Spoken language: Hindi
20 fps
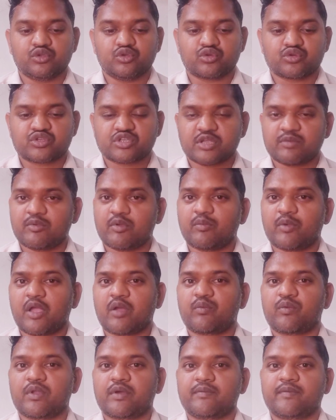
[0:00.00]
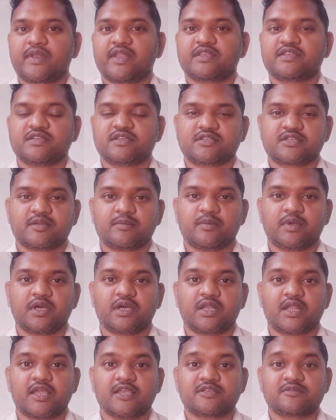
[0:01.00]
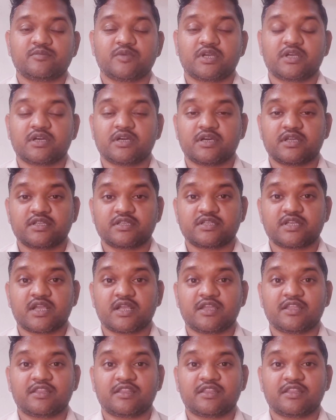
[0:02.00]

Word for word: जो सेमी बायोफ्लॉक वाला सिस्टम लग रहा है इसमें खर्चा